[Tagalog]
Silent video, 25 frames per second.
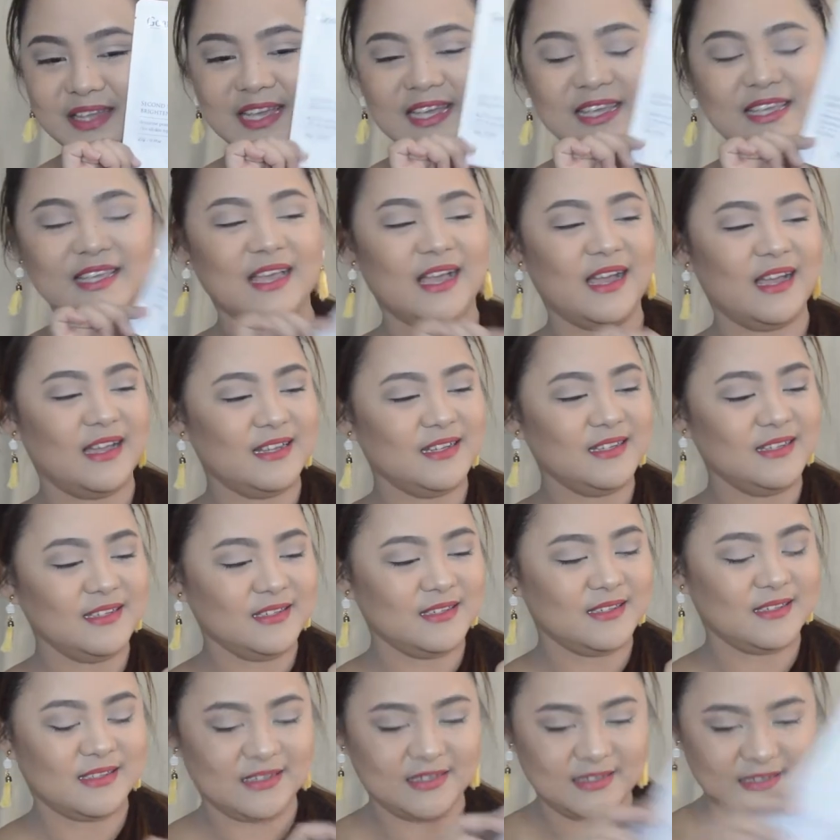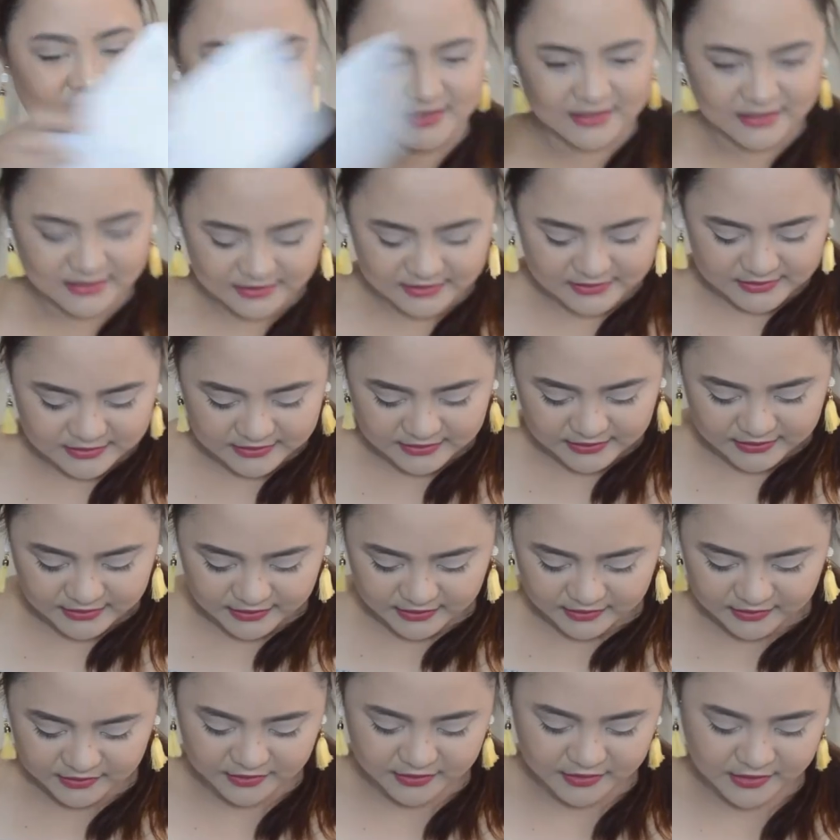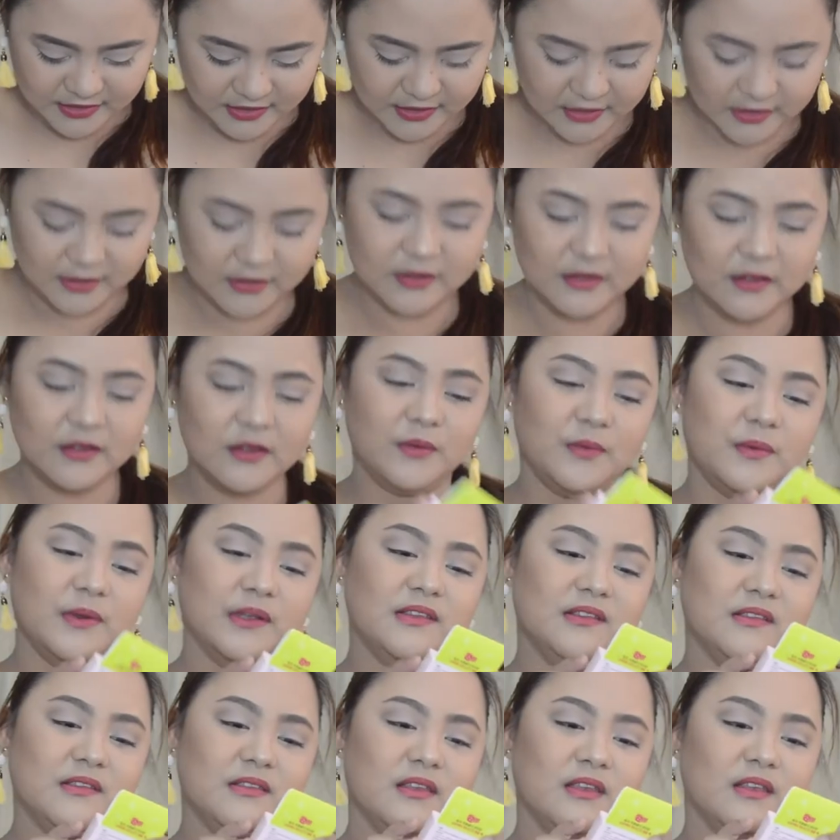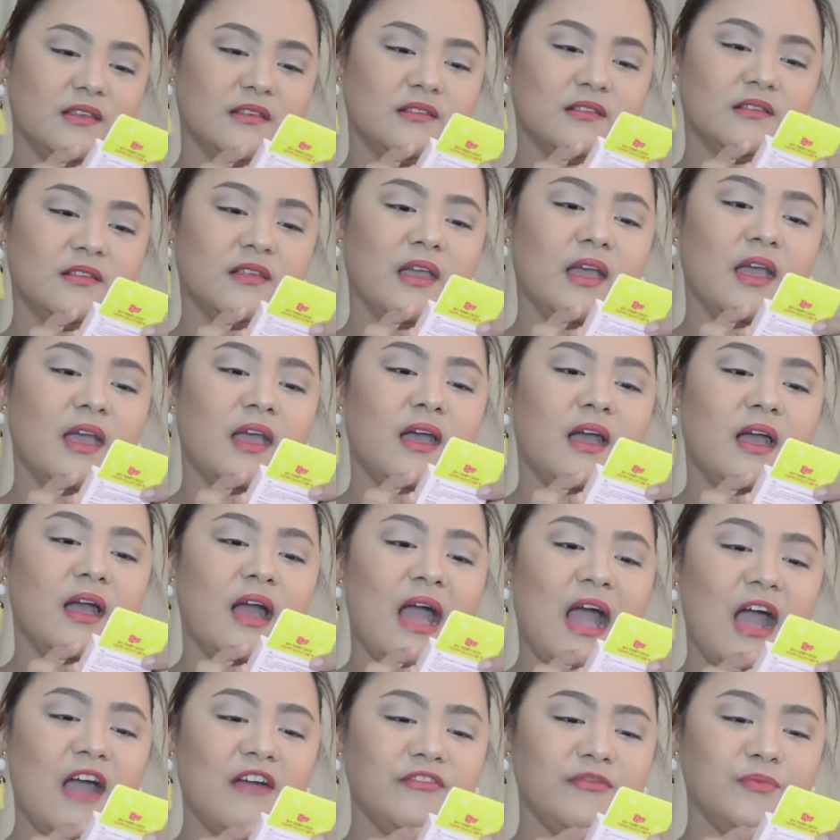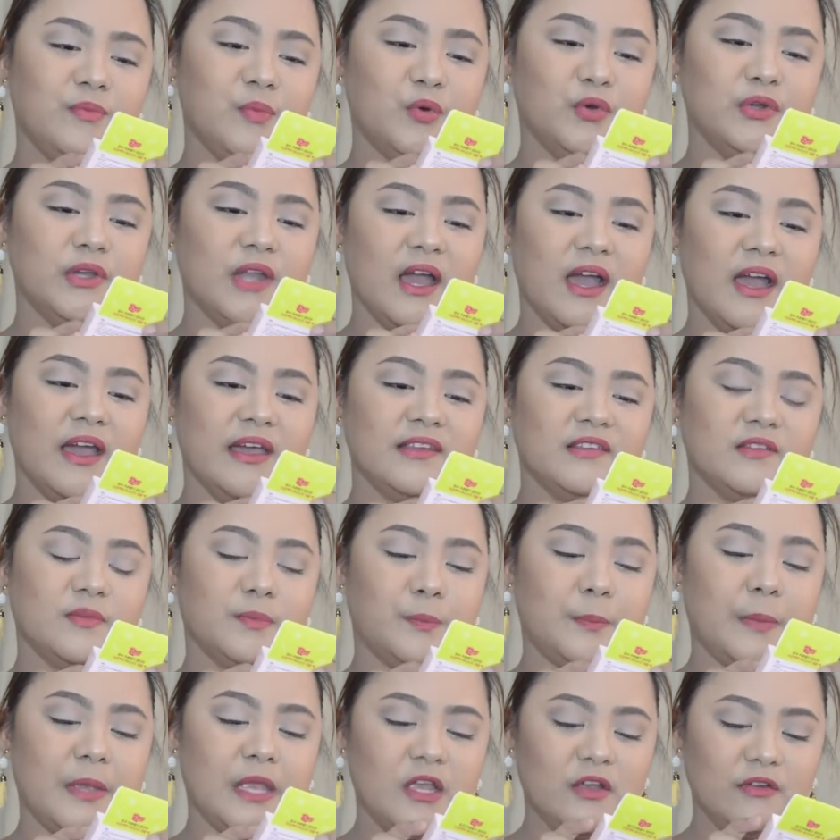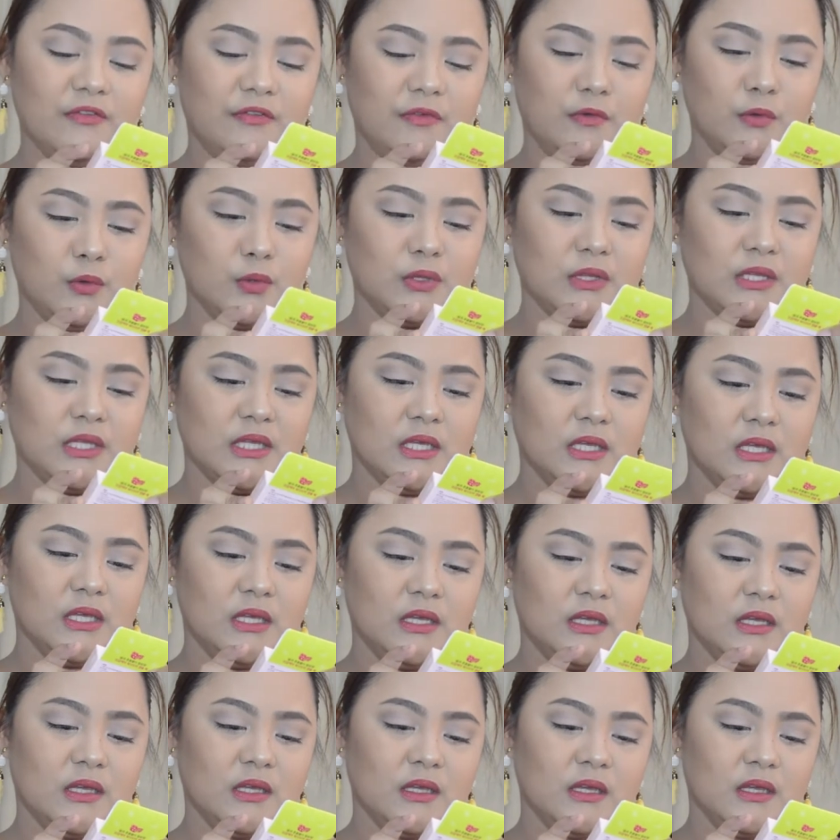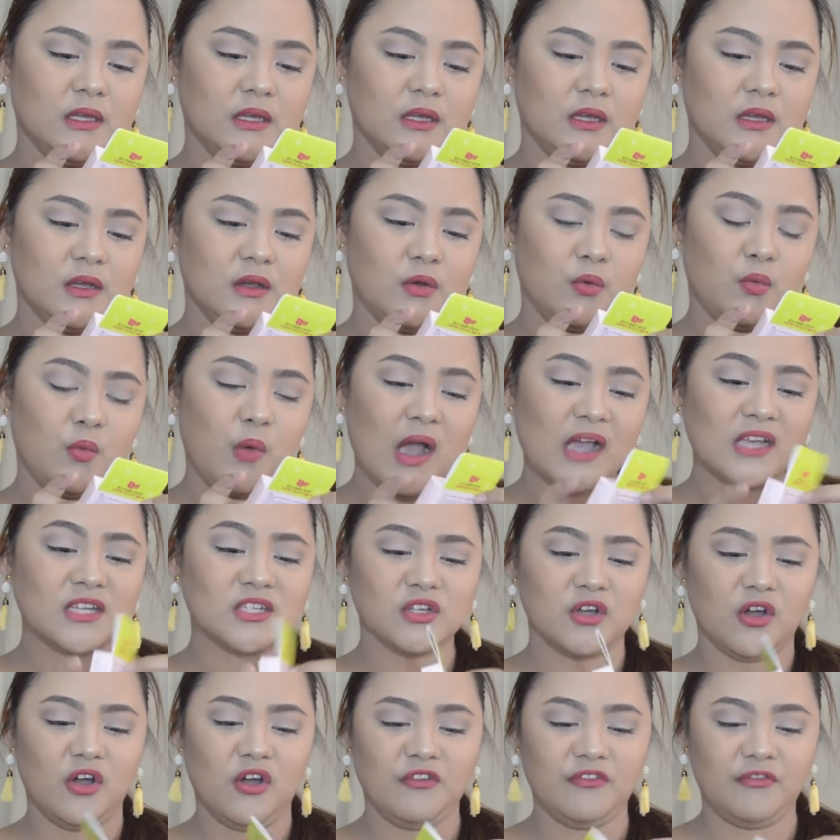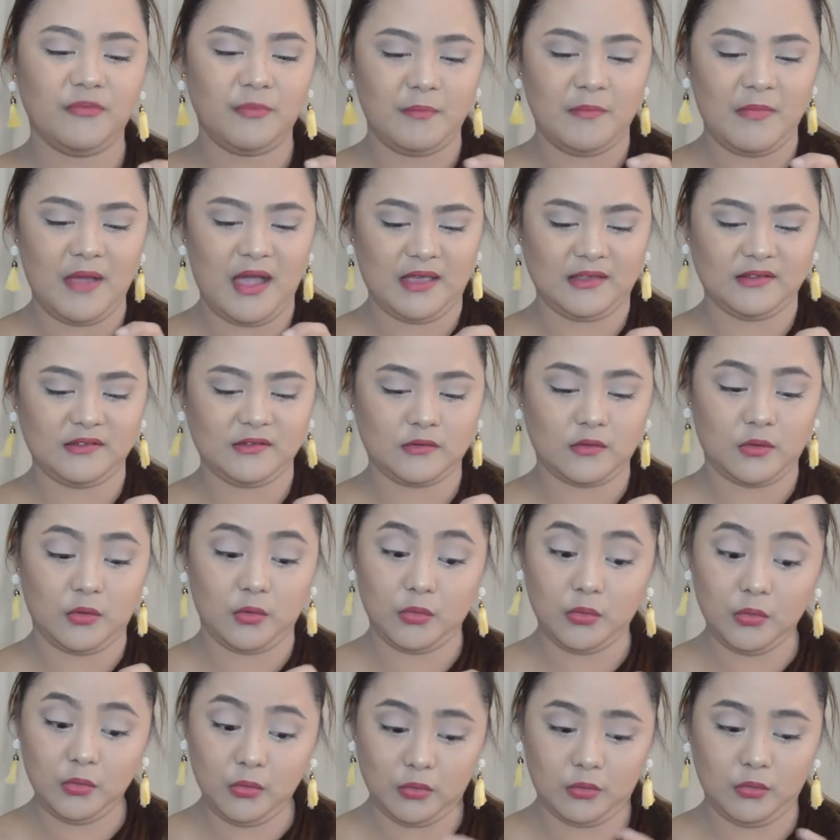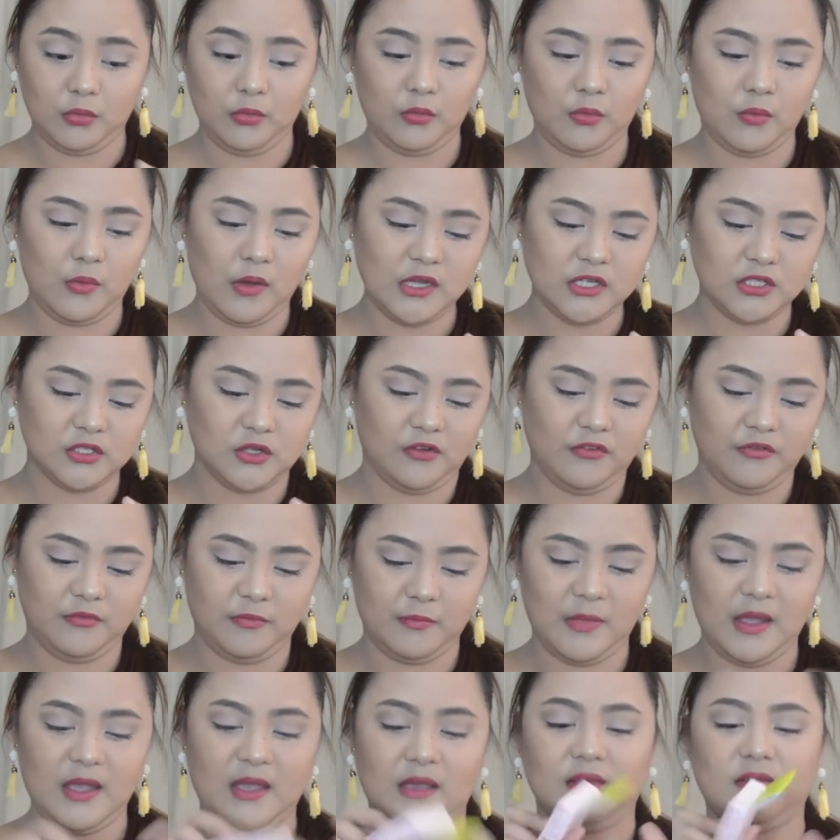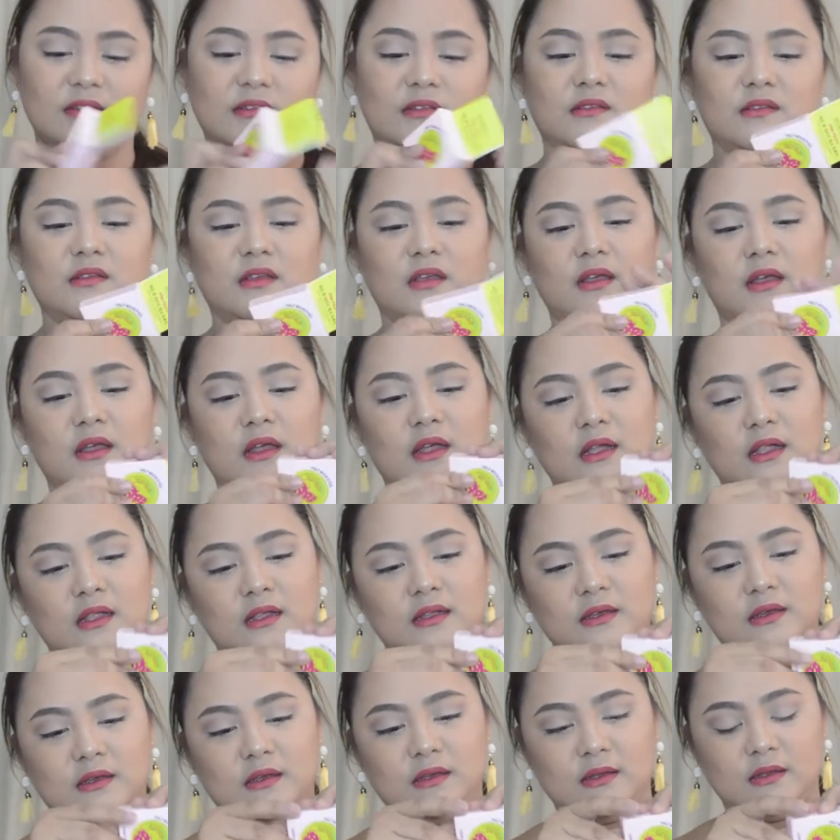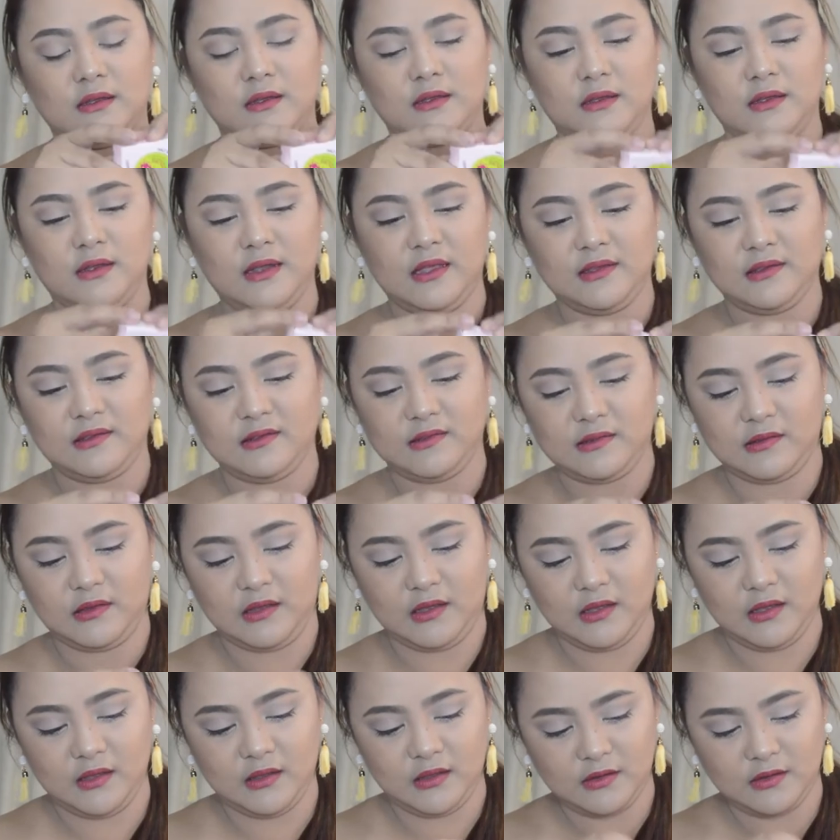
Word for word: Ayan. Ayan. And then, what's this? Half Moon Eyes Pink Fruity. Wash Off Mask. Ooh, Wash Off Mask. Let's see.